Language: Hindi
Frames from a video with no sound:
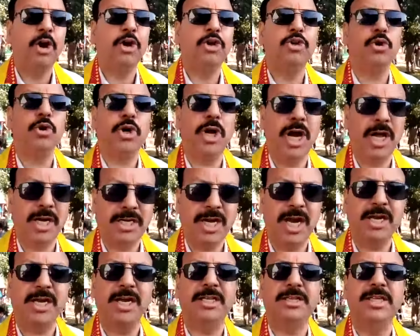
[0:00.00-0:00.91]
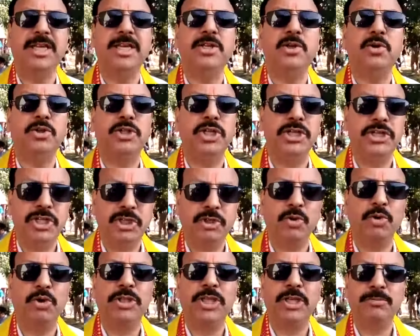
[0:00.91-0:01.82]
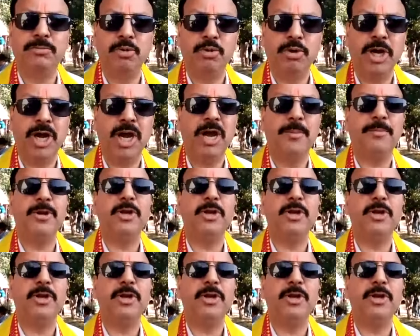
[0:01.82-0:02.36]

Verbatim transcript: और जो खारका करते हैं जो तेती करोड़ देवतों का